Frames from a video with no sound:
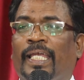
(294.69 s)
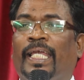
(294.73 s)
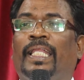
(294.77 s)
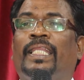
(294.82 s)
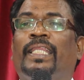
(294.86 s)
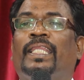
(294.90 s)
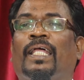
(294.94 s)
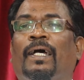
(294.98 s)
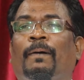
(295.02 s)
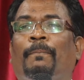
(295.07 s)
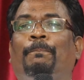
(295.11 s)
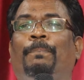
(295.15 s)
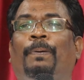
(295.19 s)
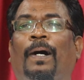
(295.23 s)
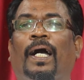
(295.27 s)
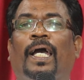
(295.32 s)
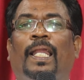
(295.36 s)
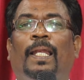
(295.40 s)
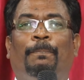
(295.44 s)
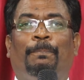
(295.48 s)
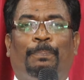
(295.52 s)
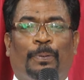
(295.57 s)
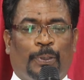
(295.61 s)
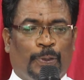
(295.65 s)
இந்த
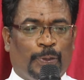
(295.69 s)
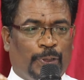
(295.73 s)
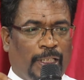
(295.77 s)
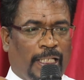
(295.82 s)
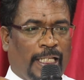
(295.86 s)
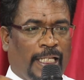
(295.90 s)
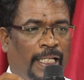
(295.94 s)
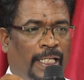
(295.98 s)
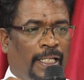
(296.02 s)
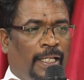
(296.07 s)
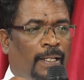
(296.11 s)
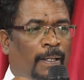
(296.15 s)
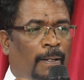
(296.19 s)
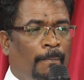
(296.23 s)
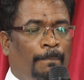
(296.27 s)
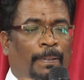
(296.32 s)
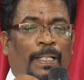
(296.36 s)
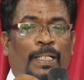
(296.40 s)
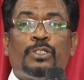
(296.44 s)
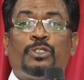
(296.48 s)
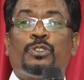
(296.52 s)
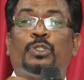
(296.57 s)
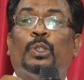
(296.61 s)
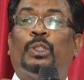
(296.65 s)
பகல் பொழுதிலே
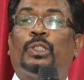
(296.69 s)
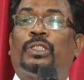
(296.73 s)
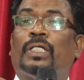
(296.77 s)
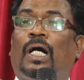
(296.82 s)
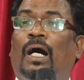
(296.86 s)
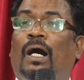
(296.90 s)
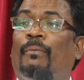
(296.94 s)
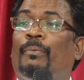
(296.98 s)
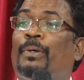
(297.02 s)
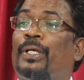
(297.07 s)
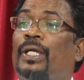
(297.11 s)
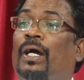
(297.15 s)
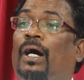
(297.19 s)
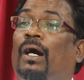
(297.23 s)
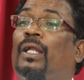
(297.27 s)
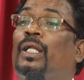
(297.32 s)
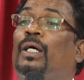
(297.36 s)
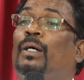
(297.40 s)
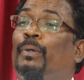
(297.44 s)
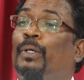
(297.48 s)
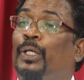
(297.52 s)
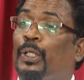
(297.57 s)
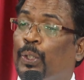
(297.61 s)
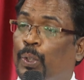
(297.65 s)
பரிசுத்த
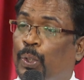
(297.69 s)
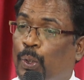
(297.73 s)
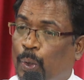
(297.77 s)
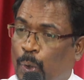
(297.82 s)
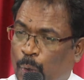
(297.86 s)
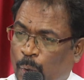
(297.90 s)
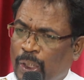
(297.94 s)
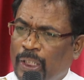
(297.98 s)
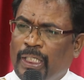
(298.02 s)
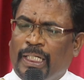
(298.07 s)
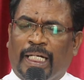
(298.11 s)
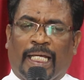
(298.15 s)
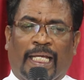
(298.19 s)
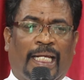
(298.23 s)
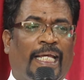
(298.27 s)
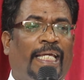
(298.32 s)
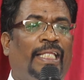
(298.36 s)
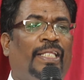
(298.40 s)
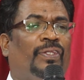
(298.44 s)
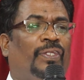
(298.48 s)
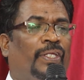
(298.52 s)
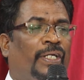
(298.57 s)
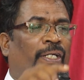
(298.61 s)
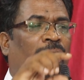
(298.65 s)
ஆவியானவருக்குள்
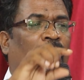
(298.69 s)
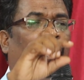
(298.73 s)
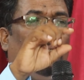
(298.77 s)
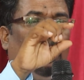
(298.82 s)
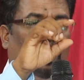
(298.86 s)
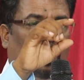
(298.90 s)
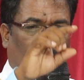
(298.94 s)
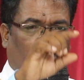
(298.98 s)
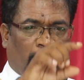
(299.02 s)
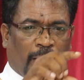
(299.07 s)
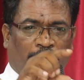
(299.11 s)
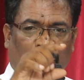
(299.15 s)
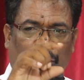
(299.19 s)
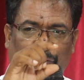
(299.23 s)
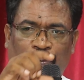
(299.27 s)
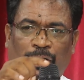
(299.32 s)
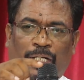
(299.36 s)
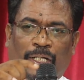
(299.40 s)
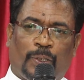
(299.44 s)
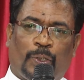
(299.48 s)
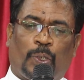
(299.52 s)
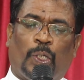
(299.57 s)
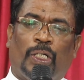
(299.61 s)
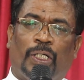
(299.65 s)
நிறைந்து
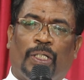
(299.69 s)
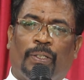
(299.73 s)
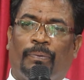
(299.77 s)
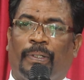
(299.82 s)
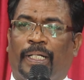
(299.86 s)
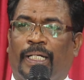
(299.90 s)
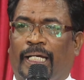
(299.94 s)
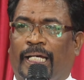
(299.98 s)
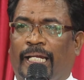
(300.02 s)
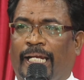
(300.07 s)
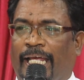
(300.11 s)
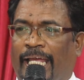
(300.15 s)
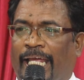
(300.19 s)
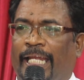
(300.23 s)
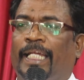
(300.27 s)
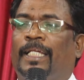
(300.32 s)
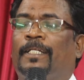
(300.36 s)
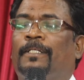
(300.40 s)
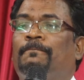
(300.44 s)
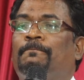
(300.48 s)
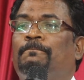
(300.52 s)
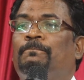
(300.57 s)
உங்களிடத்தில் கொண்டு வருகிறேன்